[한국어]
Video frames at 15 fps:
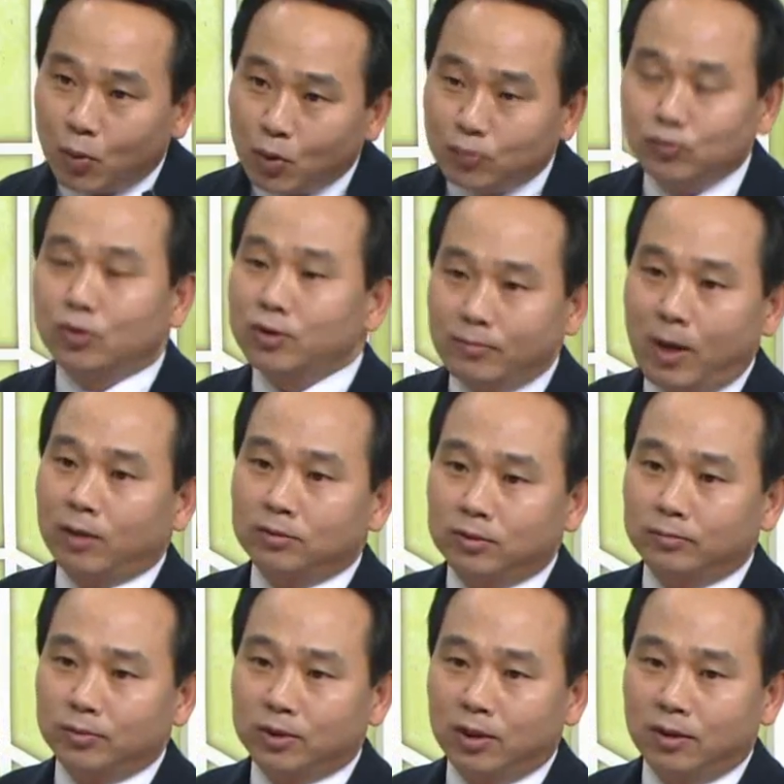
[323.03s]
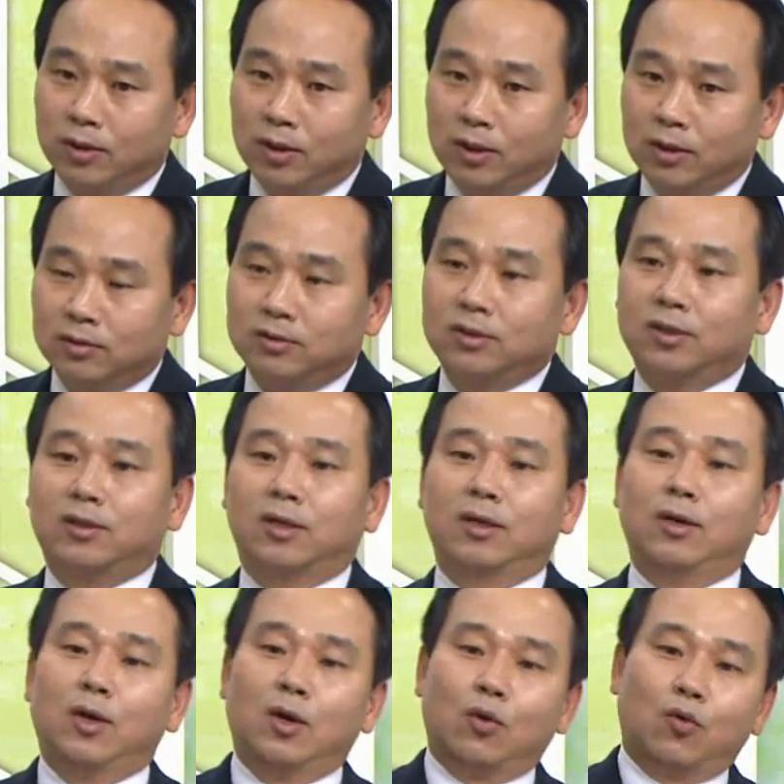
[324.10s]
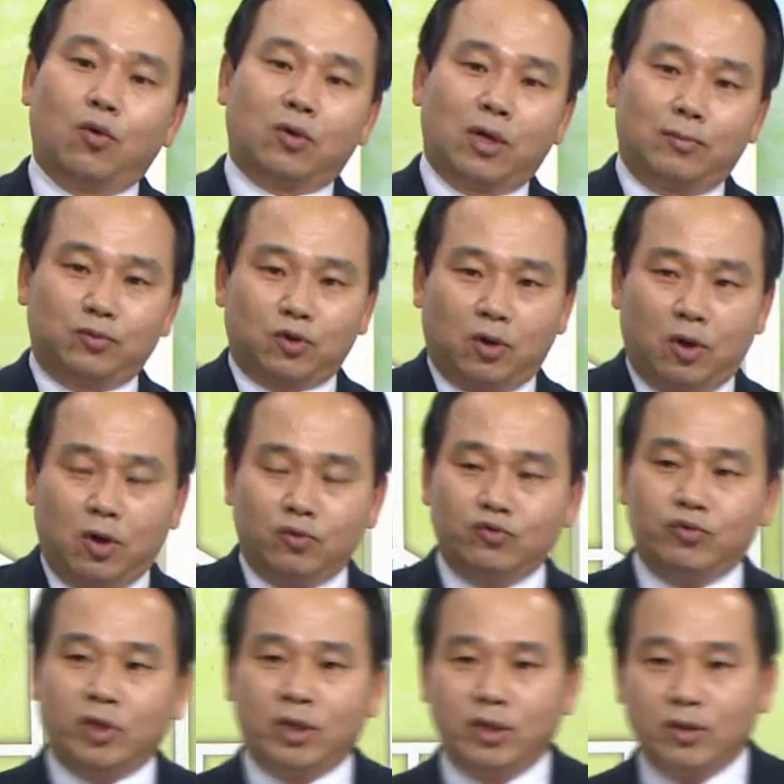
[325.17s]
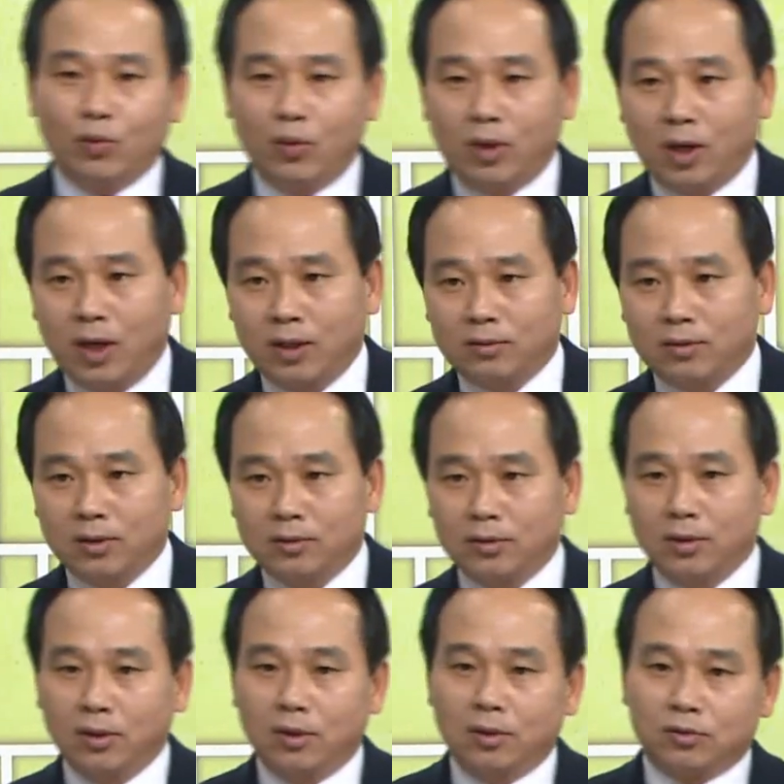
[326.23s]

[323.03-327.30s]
보급로를 막은 겁니다. 그러니까 호남 저 위에 올라가 있던